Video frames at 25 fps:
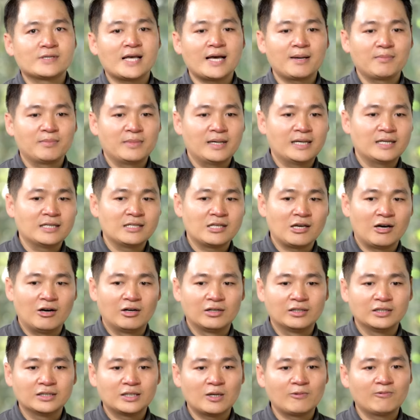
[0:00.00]
sắc mà anh
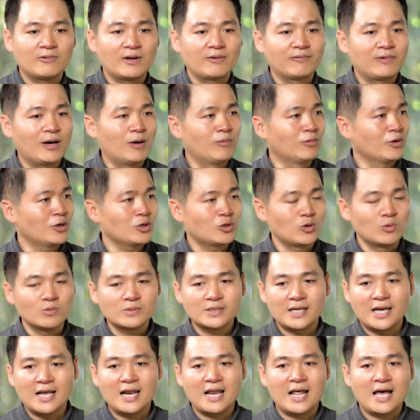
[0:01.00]
chọn ở trong văn phòng nó
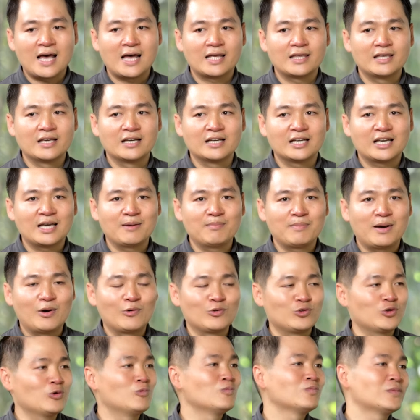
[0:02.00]
cũng sẽ là những cái
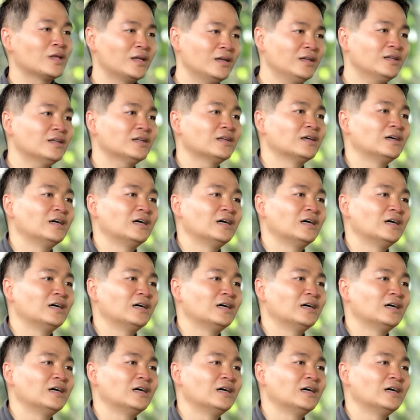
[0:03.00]
màu trung tính